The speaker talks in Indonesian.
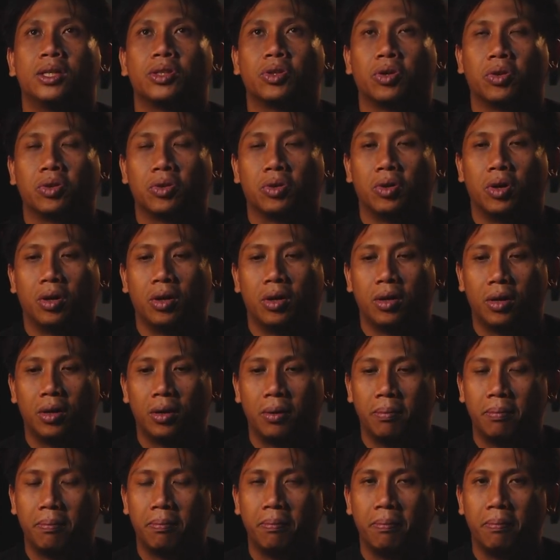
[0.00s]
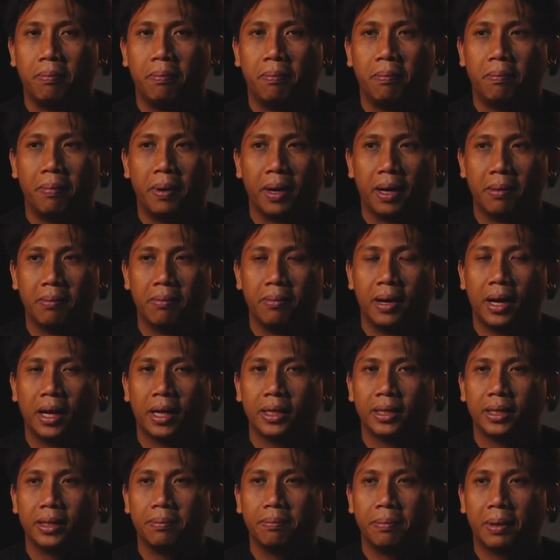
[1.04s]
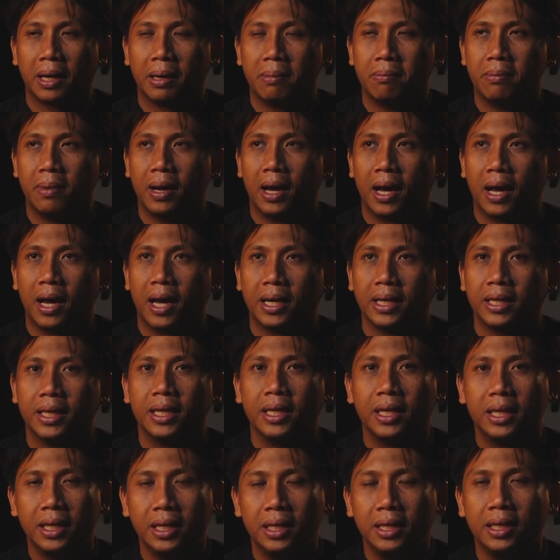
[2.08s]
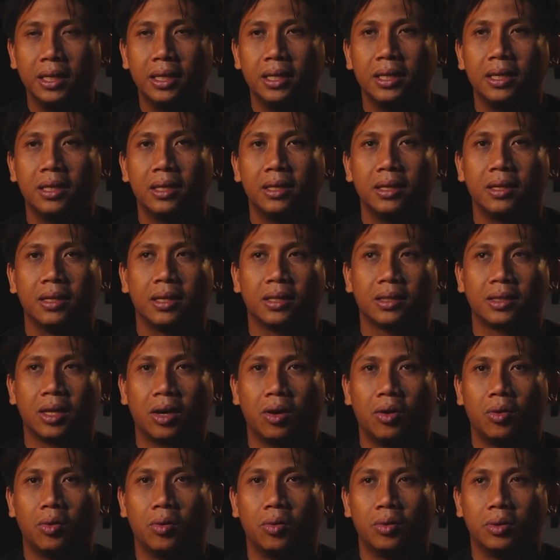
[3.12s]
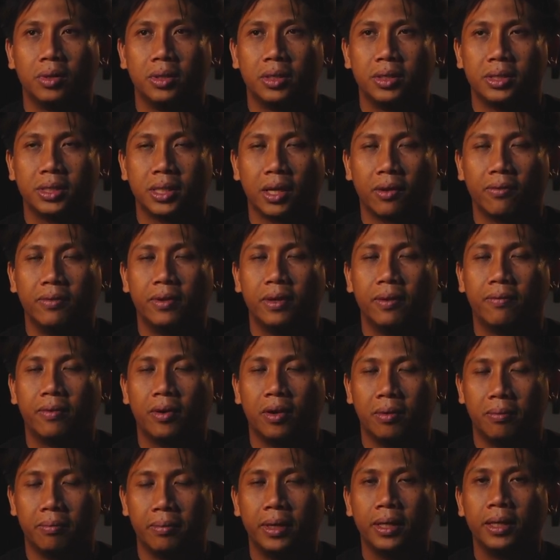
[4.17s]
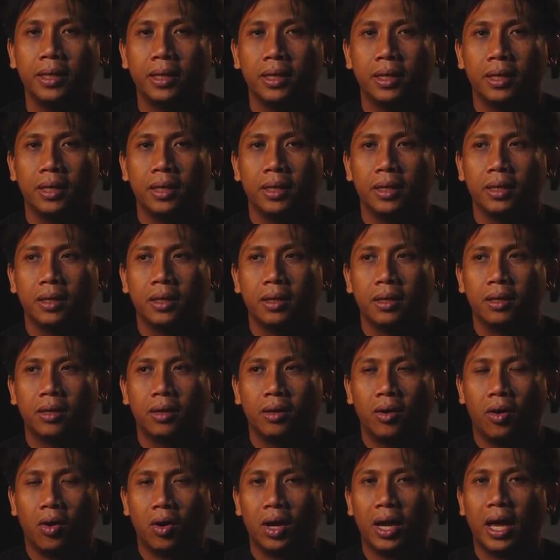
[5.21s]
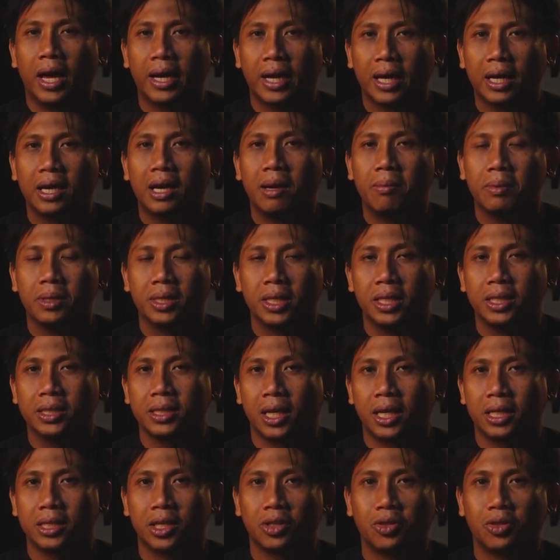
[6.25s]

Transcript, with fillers: tokoh pengembangan pengembangan diri atau self development, olahraga menjadi salah